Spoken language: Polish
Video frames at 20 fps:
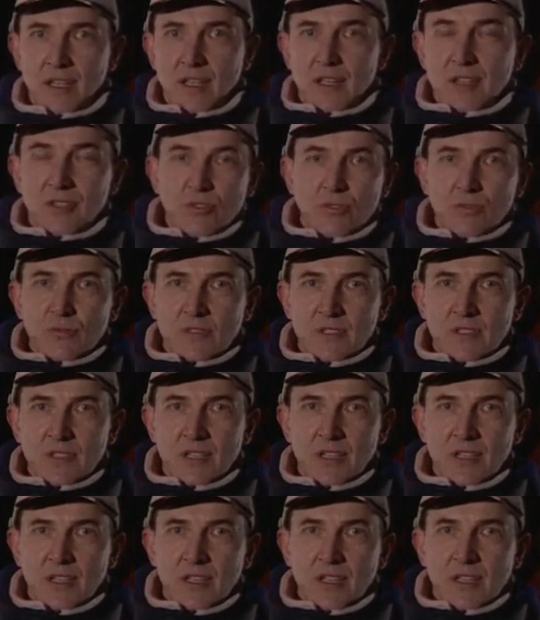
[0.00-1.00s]

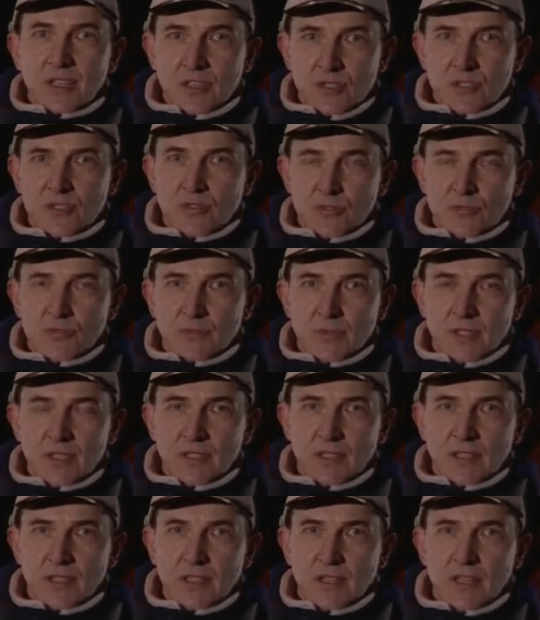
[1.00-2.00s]
trudnych do
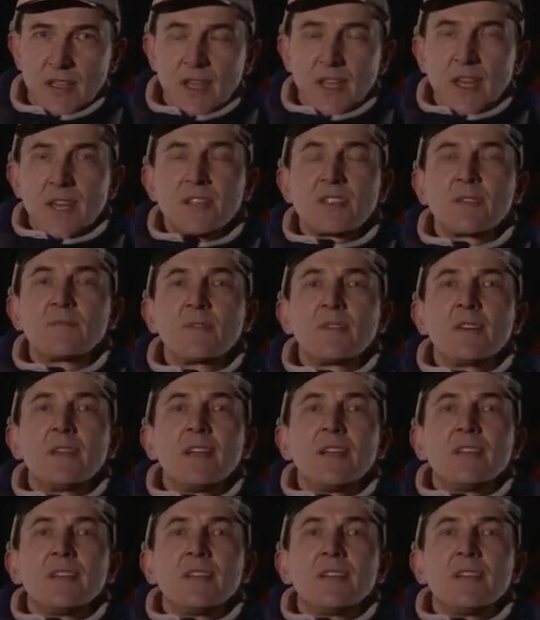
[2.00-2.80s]
zrozumienia. Żeby